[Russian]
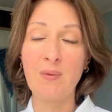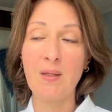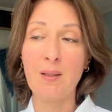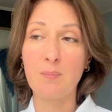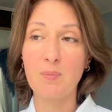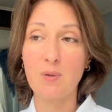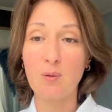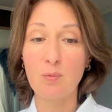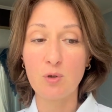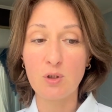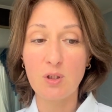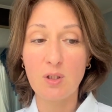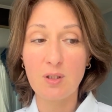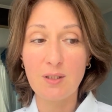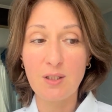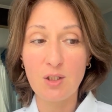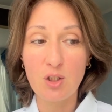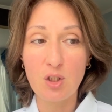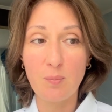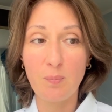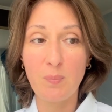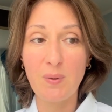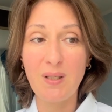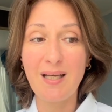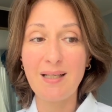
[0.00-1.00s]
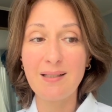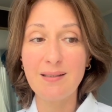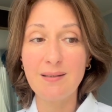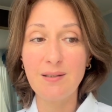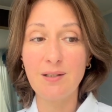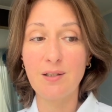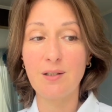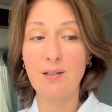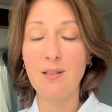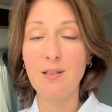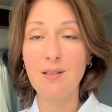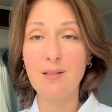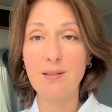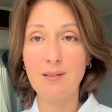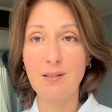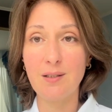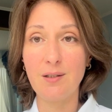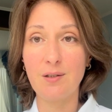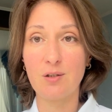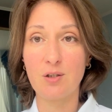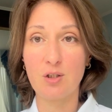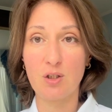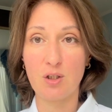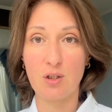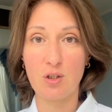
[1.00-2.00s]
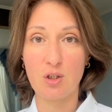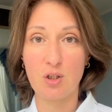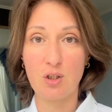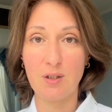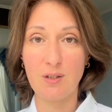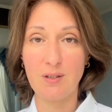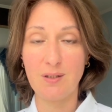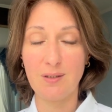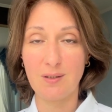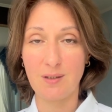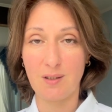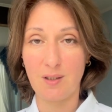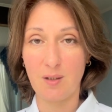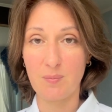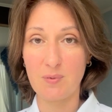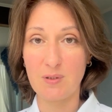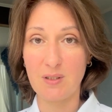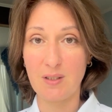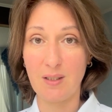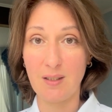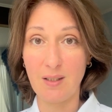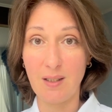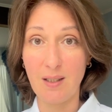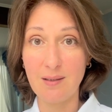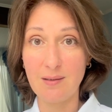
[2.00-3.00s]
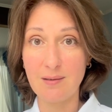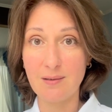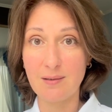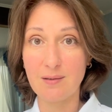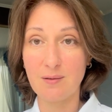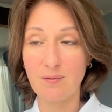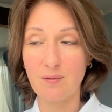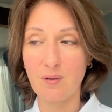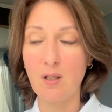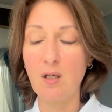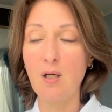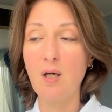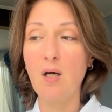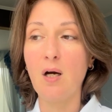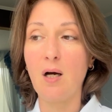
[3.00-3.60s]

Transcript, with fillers: Потому что даже при одних и тех же жизненных обстоятельствах